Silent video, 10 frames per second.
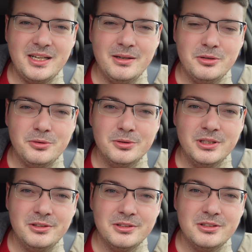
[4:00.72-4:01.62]
seinen
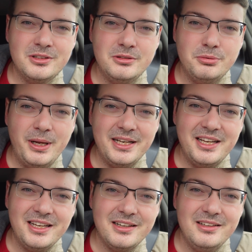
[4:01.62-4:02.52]
Corona- und
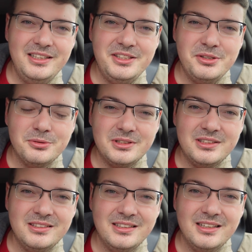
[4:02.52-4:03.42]

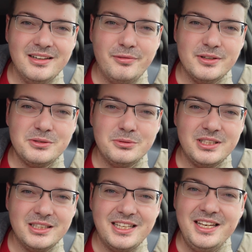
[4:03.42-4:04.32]
Querdenker-Idioten äh, versucht hat,